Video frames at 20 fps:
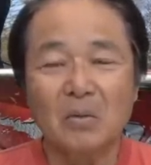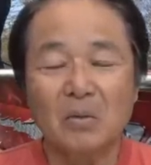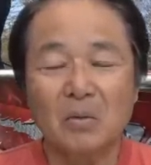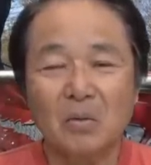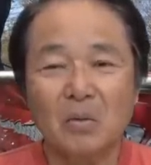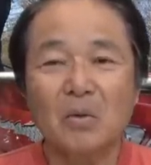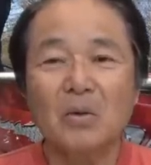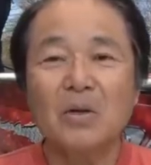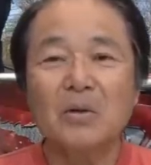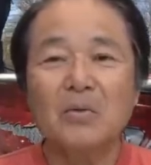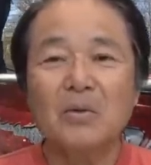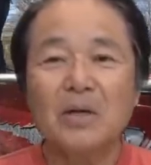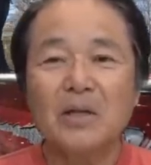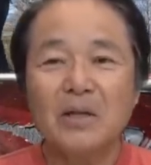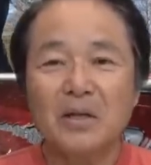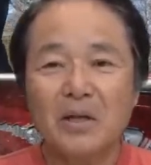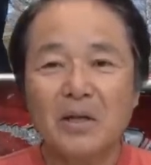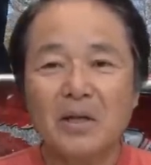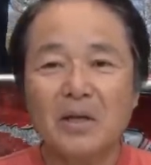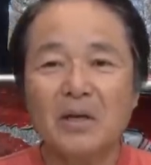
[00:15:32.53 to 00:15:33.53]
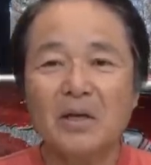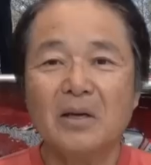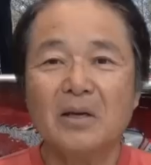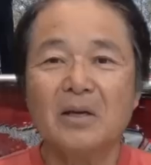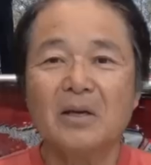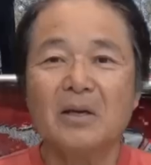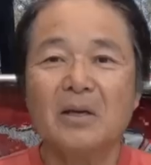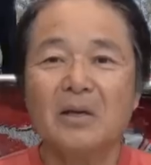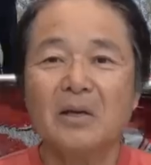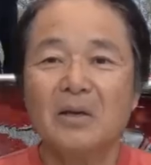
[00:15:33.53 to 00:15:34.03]
これはね、
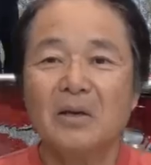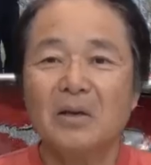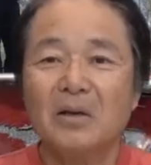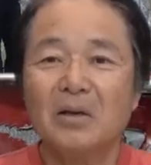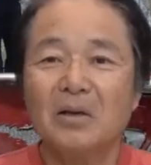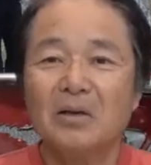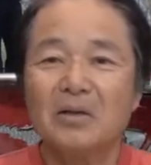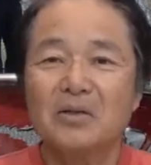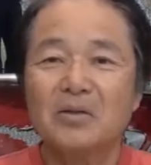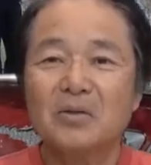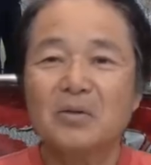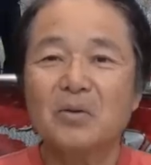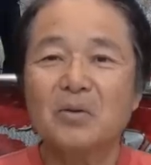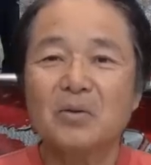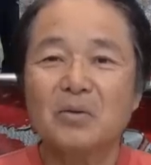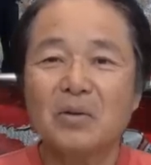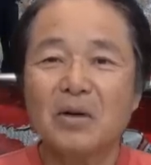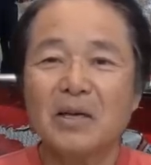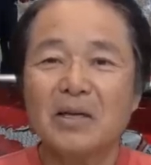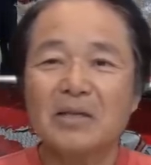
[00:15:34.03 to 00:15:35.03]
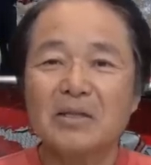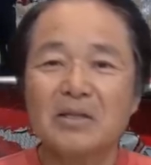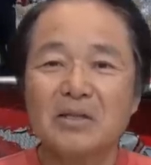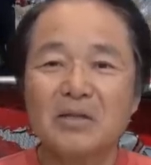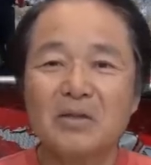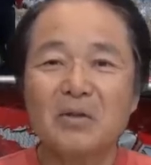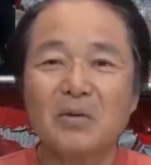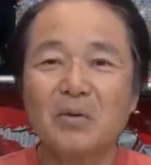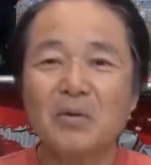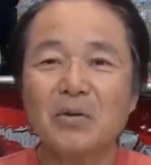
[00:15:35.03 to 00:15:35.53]
スロートアイにし
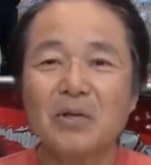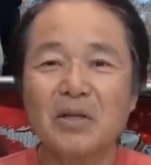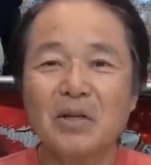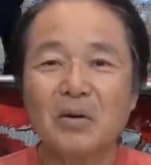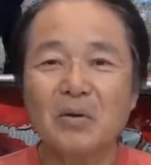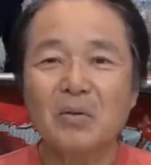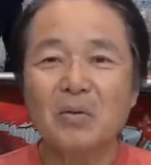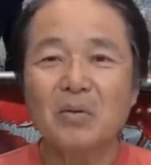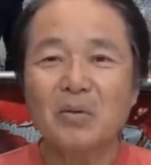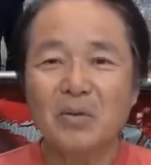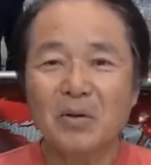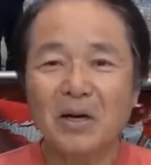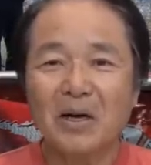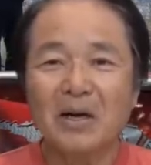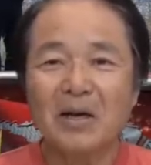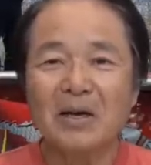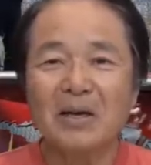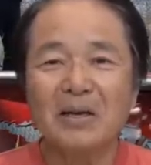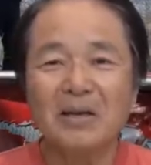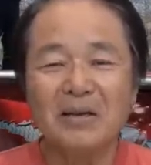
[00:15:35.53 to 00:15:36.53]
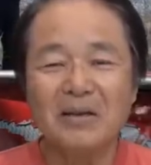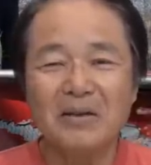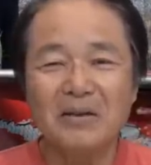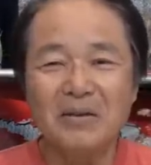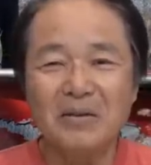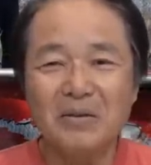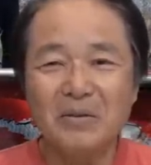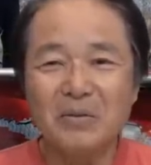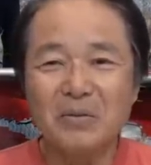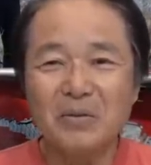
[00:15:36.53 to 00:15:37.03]
ておいた方が
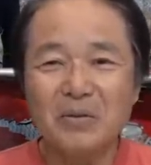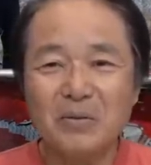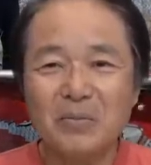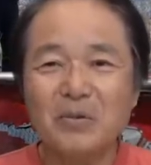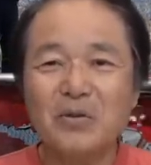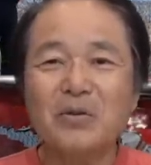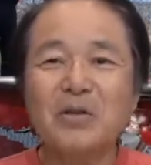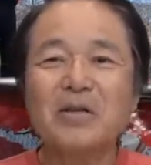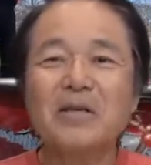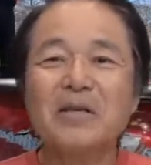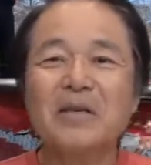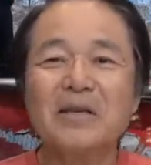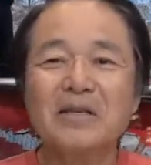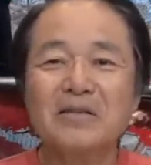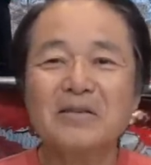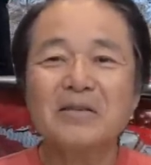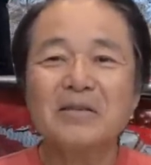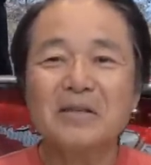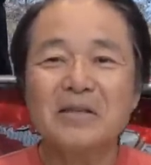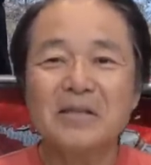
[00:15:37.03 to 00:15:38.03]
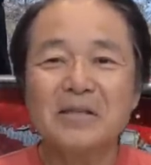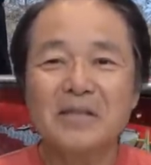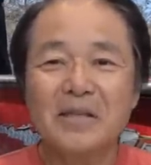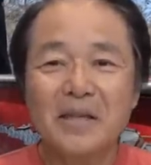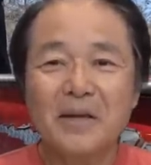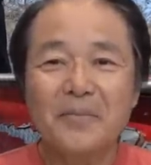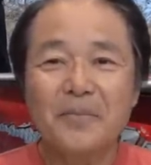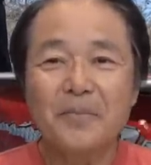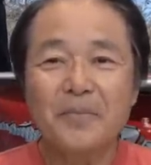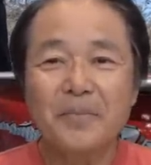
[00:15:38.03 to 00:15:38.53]
横に持ってきやすいんです
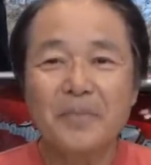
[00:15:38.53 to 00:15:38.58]
ね。